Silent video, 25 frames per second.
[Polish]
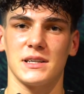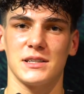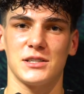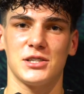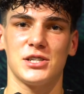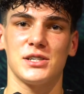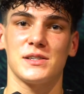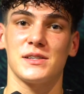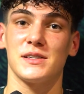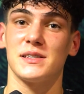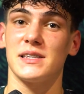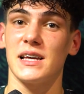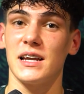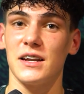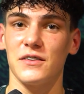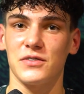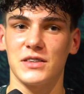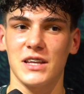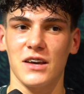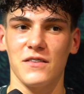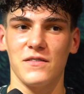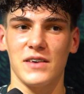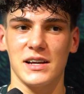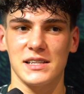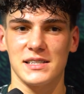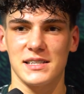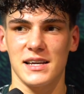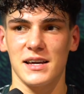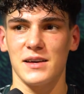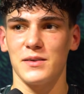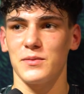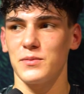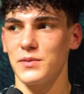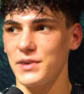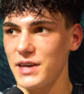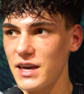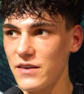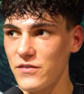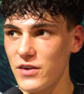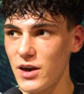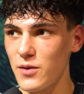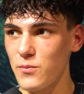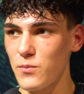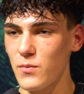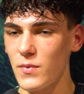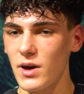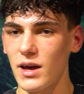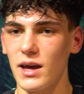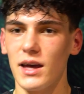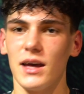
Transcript: czy zostanę w tej wadze, nie wiem.